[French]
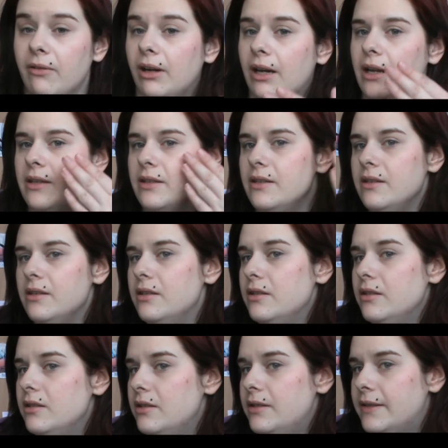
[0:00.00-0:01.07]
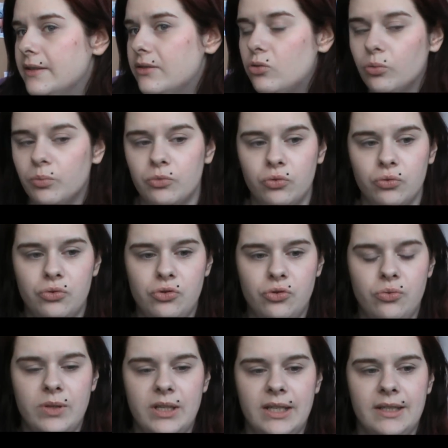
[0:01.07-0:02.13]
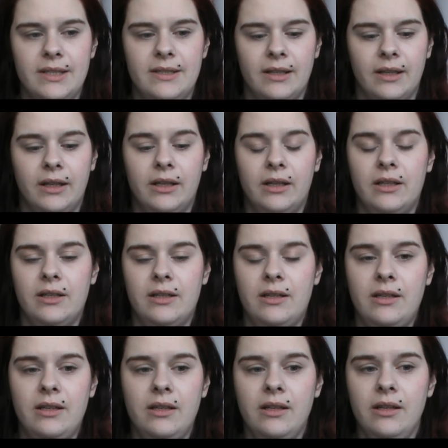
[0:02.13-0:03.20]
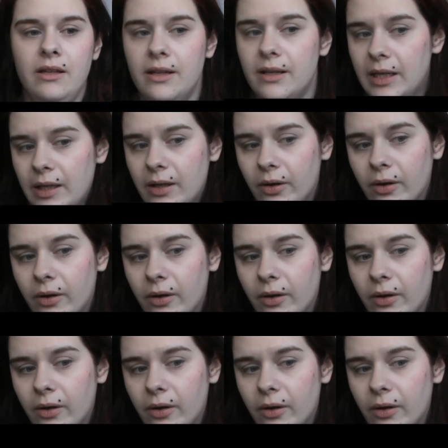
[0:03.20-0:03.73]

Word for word: voilà, il, s'estompe tout de suite, il est...